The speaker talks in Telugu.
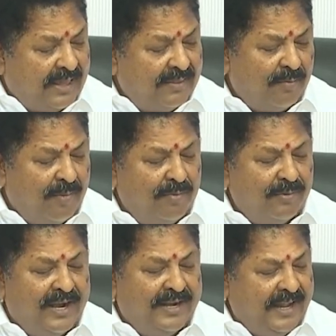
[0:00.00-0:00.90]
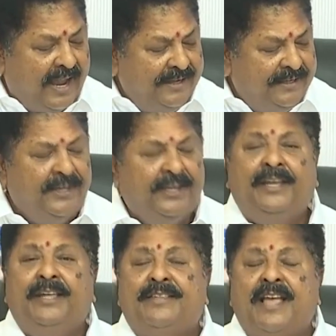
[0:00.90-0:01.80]
చంద్రబాబు నాయుడికి ఐటీ
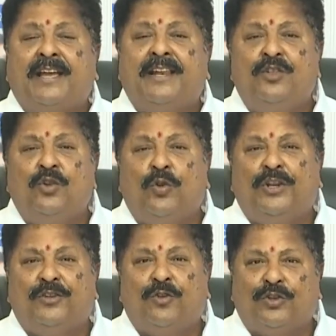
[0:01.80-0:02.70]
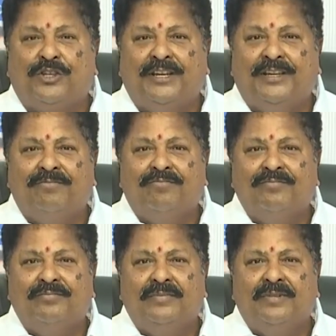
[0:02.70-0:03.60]
శాఖ నుంచి నోటీసులు వచ్చినాయి
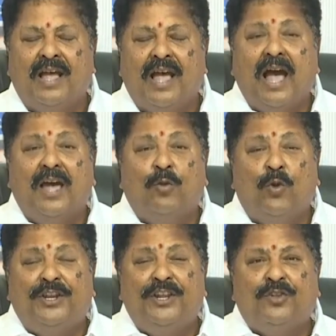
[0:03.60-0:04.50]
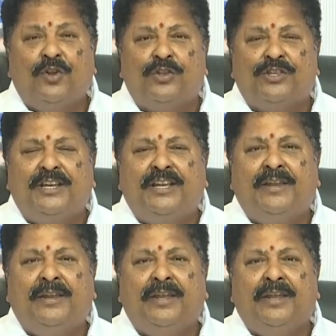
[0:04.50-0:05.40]
ఆ నోటీసులు
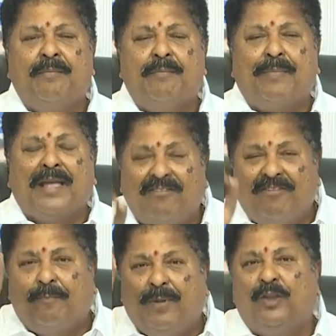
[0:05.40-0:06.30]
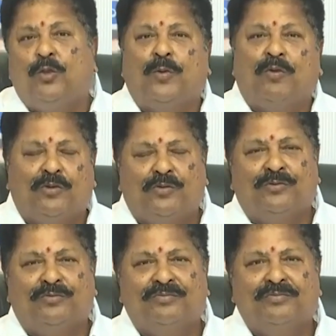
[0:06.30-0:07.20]
వచ్చినాయి పెదవి ఇప్పలేదు ఇప్పటి వరకు
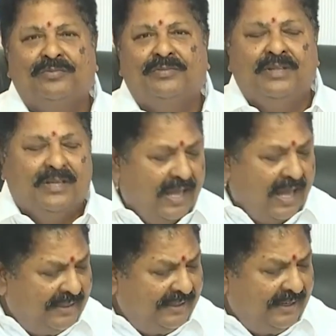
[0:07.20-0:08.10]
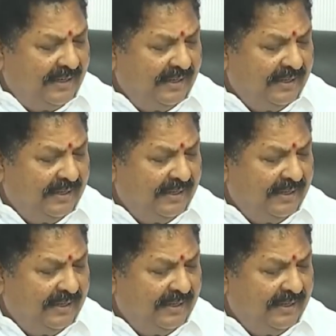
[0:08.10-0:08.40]
అది